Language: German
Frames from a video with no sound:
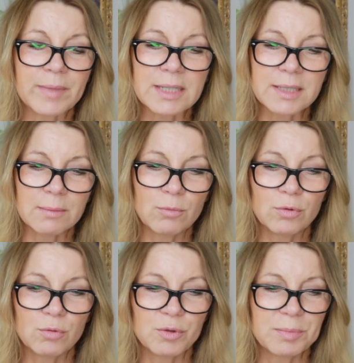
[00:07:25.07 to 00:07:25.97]
Sein
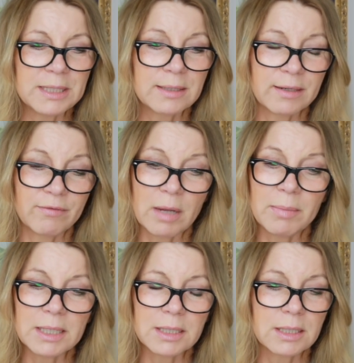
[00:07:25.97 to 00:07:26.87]
Mund umspielte ein
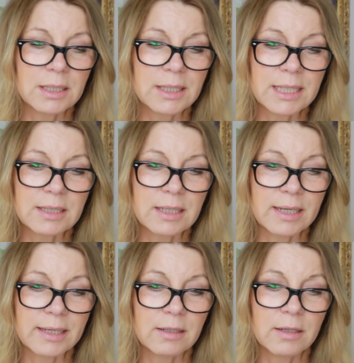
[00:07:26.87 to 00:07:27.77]
warmherziges, sexy
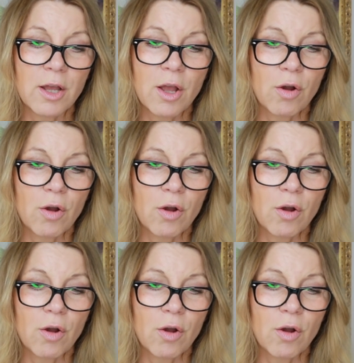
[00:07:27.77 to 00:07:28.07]
Lächeln